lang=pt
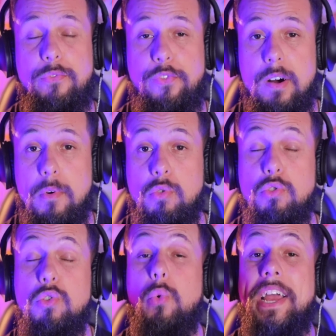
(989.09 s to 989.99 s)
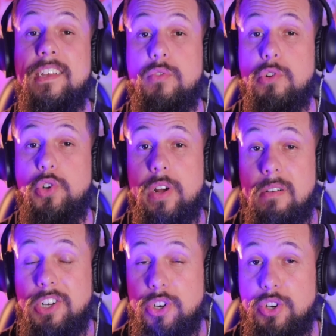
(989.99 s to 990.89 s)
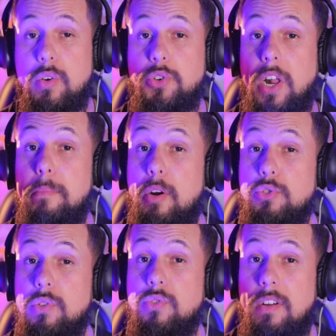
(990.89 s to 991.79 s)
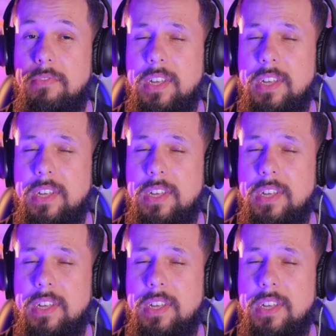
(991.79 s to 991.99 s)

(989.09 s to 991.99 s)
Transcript: a fama, com todo o êxito que o Chorão atingiu com o Charlie Brown Jr. em sua